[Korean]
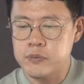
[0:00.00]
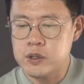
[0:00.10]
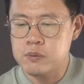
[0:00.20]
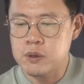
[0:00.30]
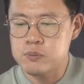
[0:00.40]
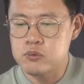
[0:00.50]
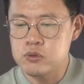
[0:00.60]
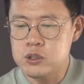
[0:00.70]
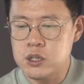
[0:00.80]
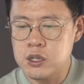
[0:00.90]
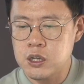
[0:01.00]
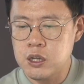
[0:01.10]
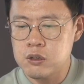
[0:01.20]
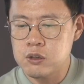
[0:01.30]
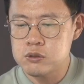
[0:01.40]
그래서 막 무리하게
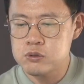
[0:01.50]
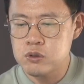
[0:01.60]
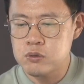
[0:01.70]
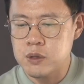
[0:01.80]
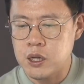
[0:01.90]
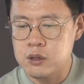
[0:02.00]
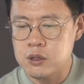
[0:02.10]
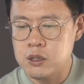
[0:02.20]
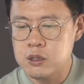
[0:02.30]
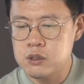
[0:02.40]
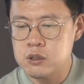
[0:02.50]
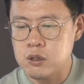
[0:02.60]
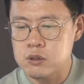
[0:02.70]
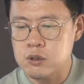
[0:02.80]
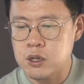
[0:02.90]
해서는 조금 안 되는
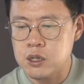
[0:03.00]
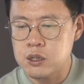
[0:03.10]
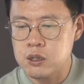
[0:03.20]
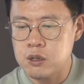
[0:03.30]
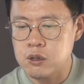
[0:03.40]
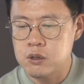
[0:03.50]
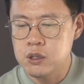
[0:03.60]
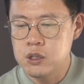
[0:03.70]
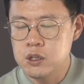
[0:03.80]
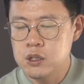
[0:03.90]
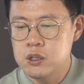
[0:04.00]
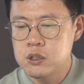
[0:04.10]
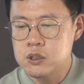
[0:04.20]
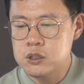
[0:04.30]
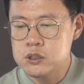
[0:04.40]
영역 같긴 해요.
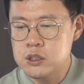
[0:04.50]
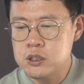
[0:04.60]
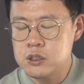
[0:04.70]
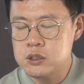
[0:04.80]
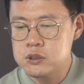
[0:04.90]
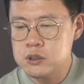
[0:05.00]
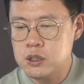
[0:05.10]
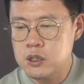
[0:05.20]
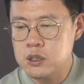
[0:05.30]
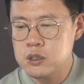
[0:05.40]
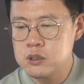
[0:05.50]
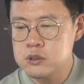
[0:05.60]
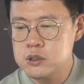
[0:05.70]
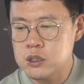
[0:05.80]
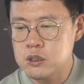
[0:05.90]
근데 이제 제가
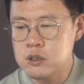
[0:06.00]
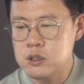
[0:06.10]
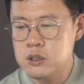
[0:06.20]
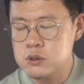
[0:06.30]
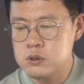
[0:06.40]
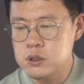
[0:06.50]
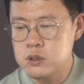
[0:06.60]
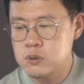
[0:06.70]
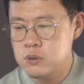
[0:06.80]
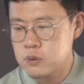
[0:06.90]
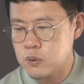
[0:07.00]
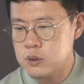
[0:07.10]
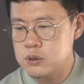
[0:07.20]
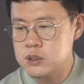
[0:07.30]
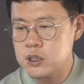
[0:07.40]
작년에 그래도
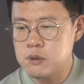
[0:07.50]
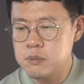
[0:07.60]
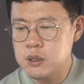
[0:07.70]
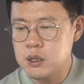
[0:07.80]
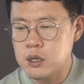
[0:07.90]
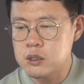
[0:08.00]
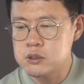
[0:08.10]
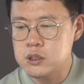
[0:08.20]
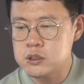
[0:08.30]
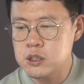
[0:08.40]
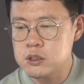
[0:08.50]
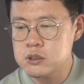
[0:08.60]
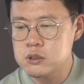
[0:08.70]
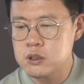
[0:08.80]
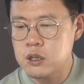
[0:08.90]
교회를 시작합니다라는 제 책을
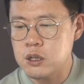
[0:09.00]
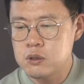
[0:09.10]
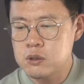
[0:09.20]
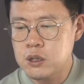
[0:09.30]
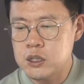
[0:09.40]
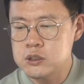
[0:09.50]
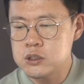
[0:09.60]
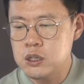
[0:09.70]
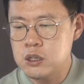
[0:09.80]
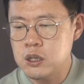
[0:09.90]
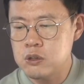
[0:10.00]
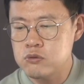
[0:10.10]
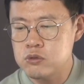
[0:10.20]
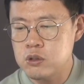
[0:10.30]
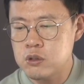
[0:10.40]
쓸 때 단체의
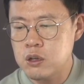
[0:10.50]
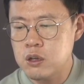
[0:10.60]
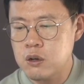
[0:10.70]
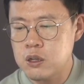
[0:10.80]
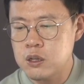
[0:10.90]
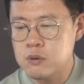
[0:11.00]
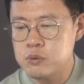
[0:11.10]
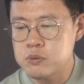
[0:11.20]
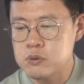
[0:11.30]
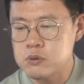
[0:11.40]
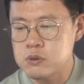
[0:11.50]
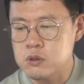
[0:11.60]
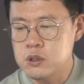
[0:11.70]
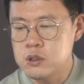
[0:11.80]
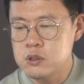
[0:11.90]
운영에 관한
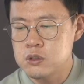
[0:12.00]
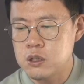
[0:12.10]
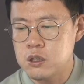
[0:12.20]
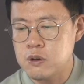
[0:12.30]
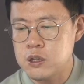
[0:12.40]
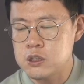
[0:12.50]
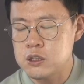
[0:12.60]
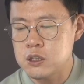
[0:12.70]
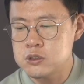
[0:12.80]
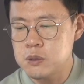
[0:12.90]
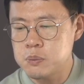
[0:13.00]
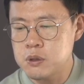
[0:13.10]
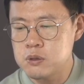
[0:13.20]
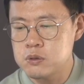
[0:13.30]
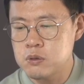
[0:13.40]
부분에 관한 이야기
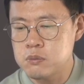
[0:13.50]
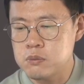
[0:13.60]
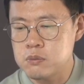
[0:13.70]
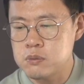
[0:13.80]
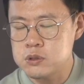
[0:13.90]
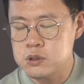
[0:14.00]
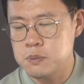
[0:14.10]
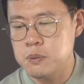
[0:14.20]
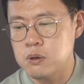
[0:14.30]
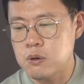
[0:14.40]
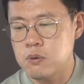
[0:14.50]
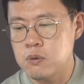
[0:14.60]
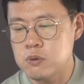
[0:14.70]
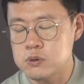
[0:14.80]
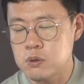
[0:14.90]
챕터를 좀
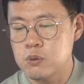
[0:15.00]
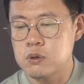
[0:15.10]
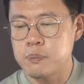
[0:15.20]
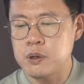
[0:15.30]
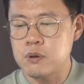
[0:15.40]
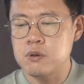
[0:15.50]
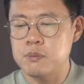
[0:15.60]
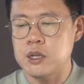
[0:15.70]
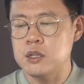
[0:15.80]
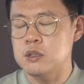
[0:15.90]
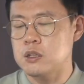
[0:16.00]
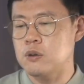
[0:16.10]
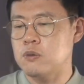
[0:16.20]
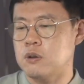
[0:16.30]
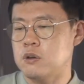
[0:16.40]
집어넣고 저도 그 필요를 많이
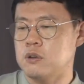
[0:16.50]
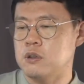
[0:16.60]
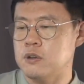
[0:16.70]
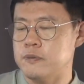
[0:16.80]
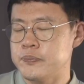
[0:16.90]
느끼고 있거든요.